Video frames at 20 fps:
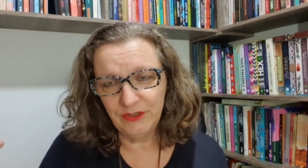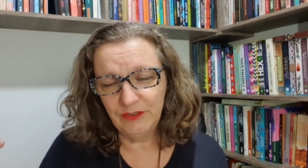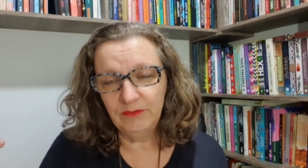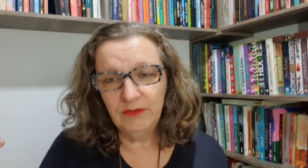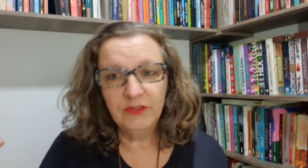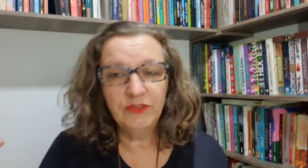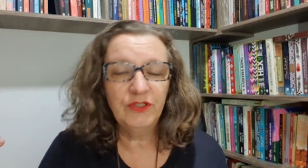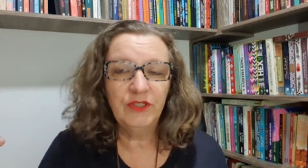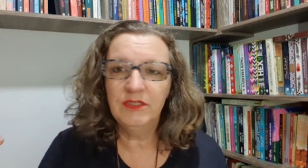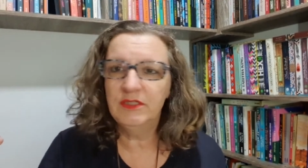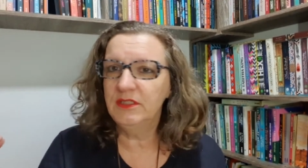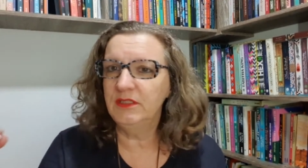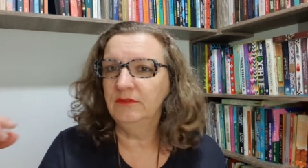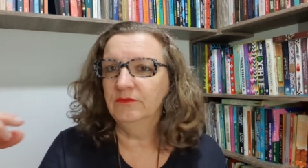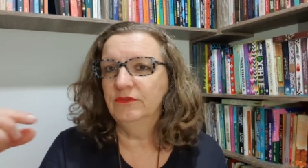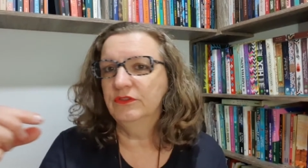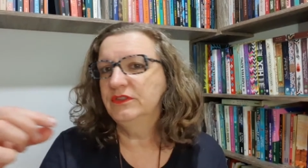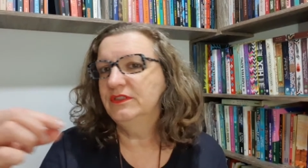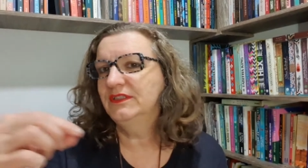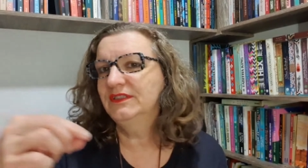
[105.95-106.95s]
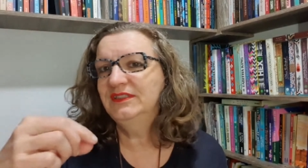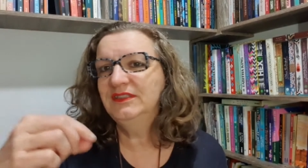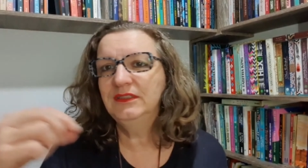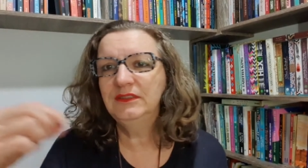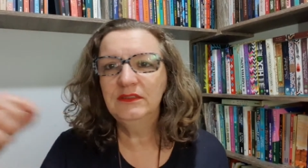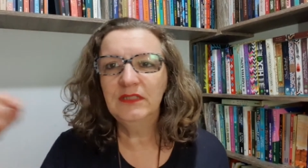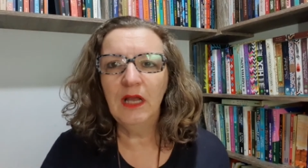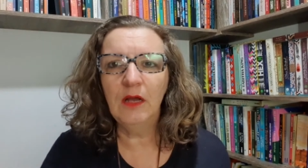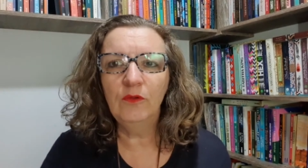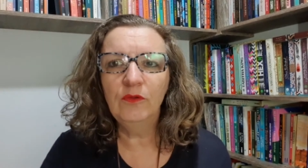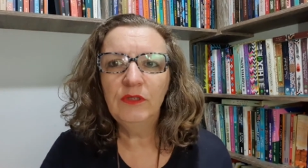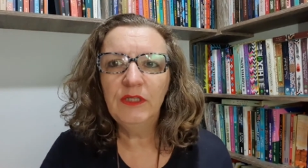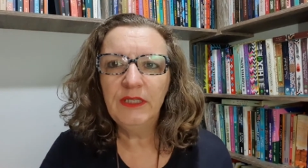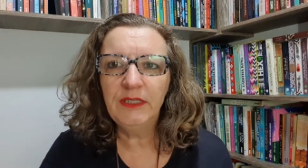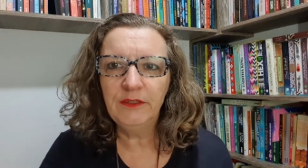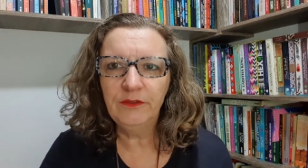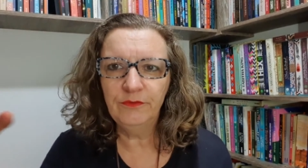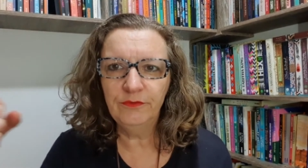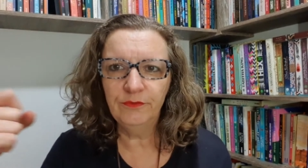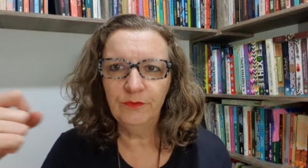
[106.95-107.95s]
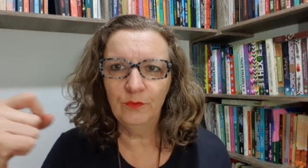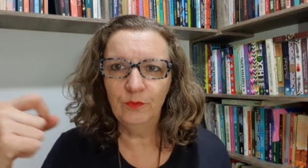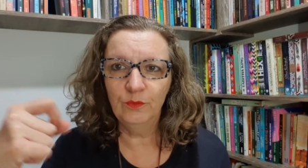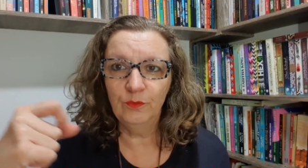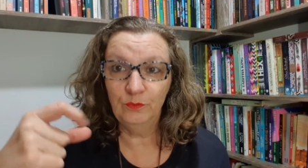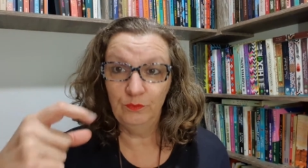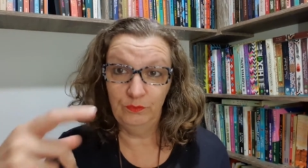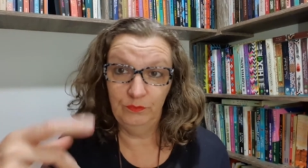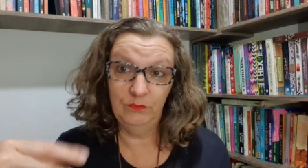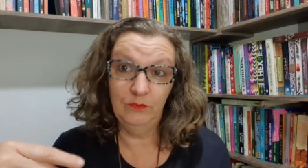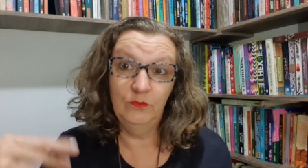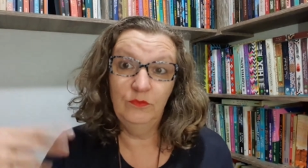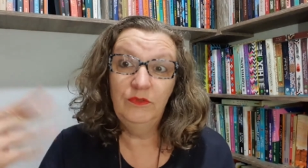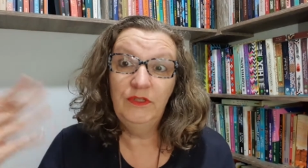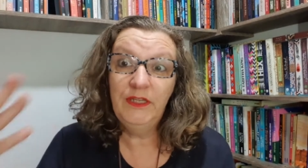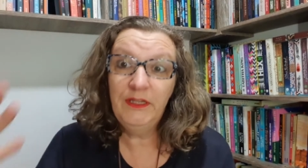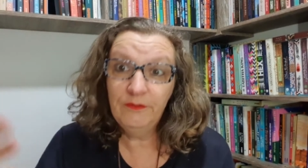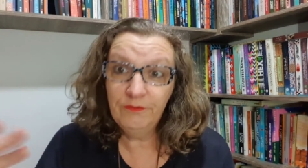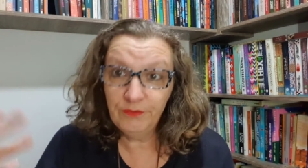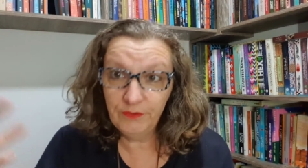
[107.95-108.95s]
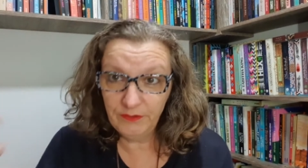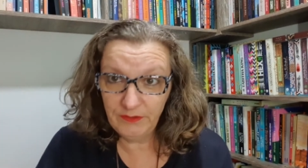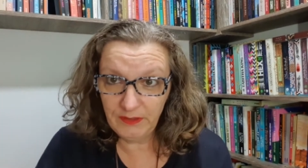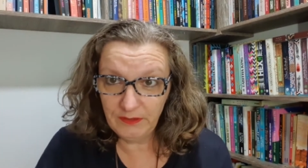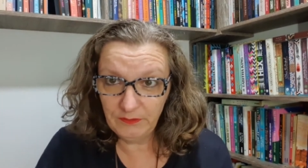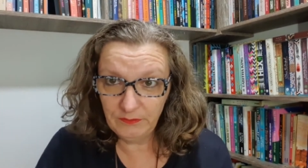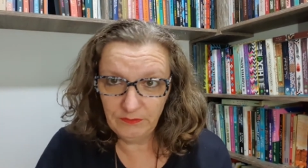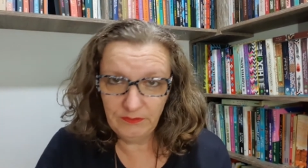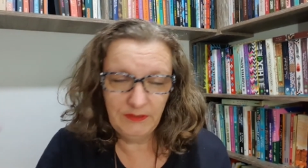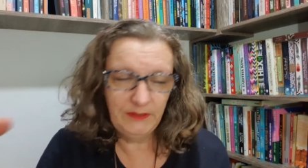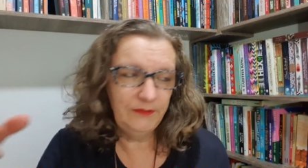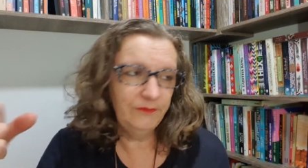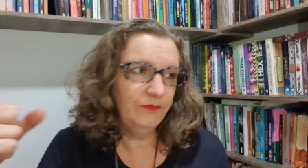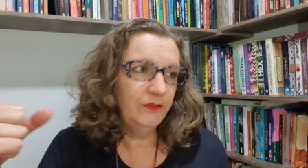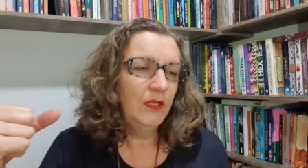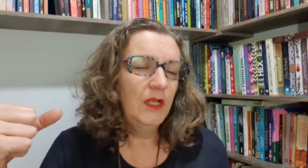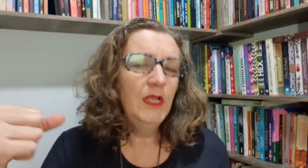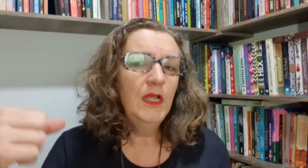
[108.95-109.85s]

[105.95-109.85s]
Eu acho que assim, você citar um livro, um, um livro dentro do livro,